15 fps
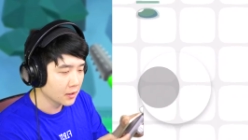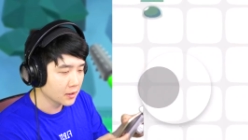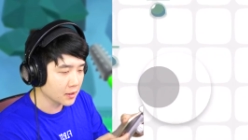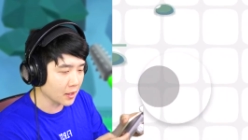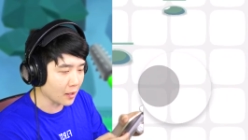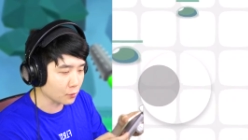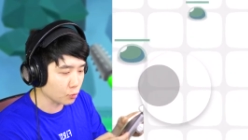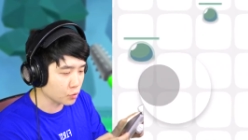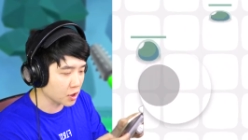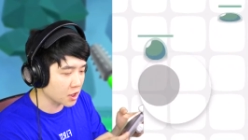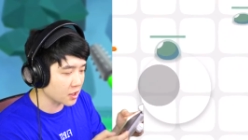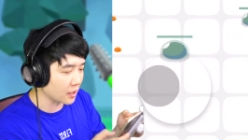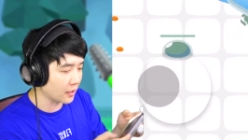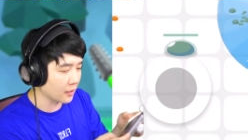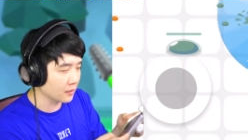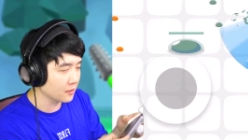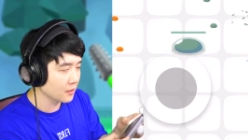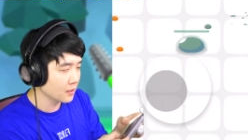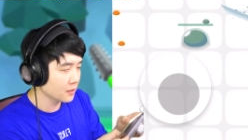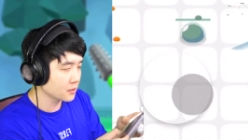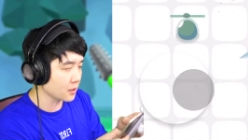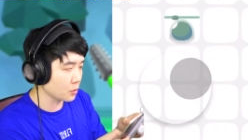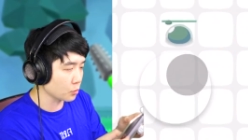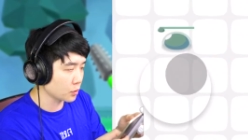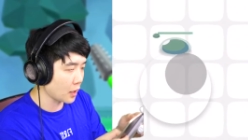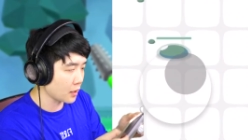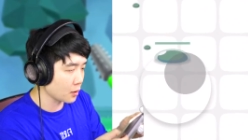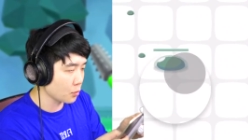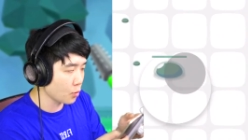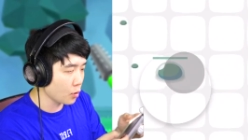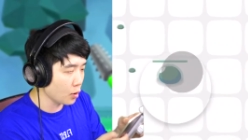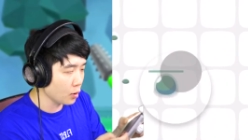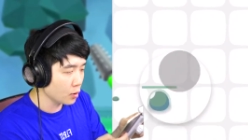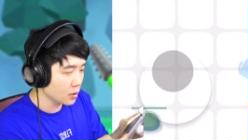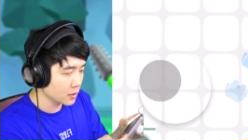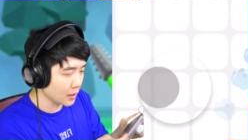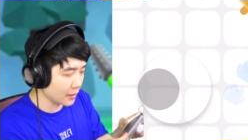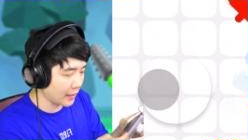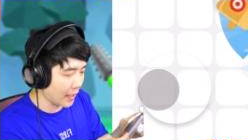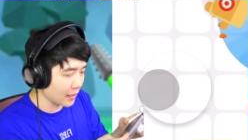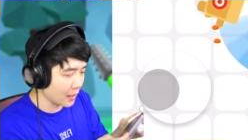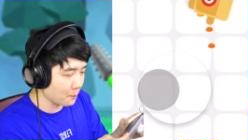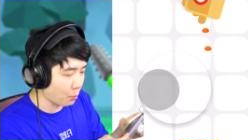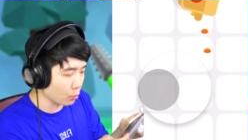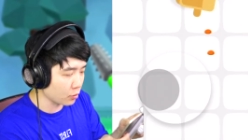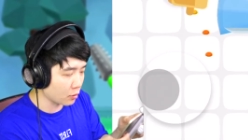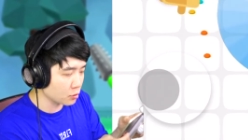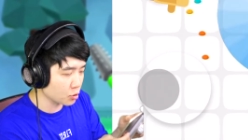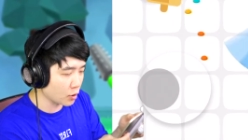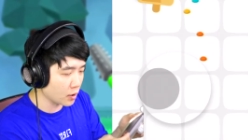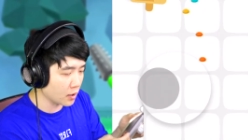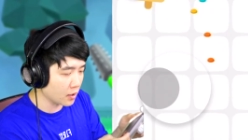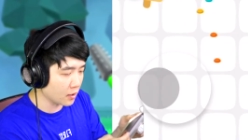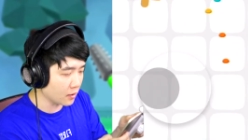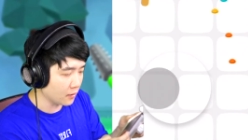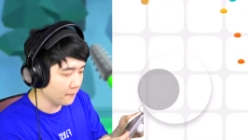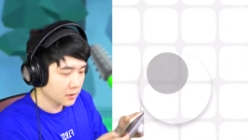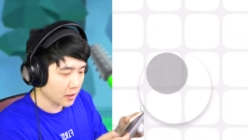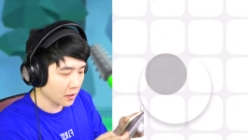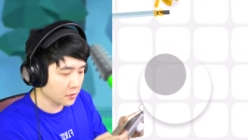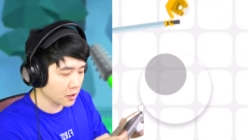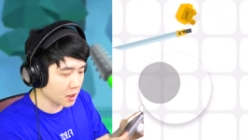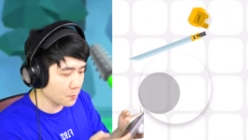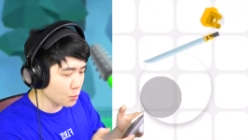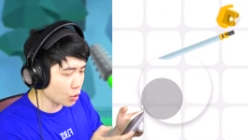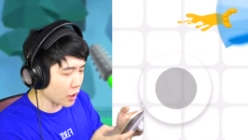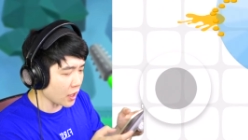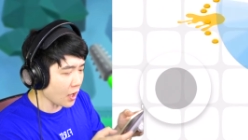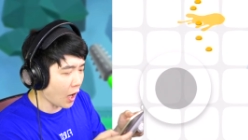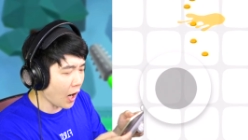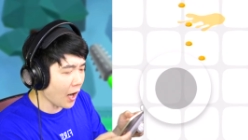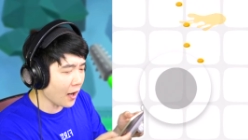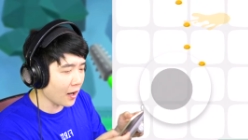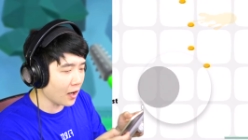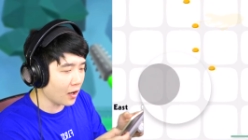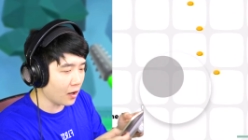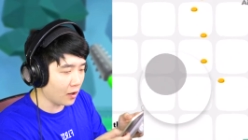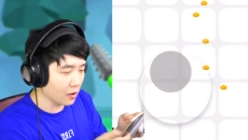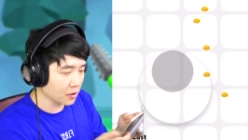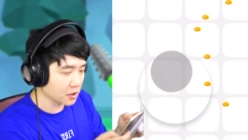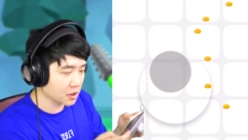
자, 약속 지킨다 나는. 자, 요거 때리고. 야, 나에게 보석을 줘. 자, 현재 16위. 허!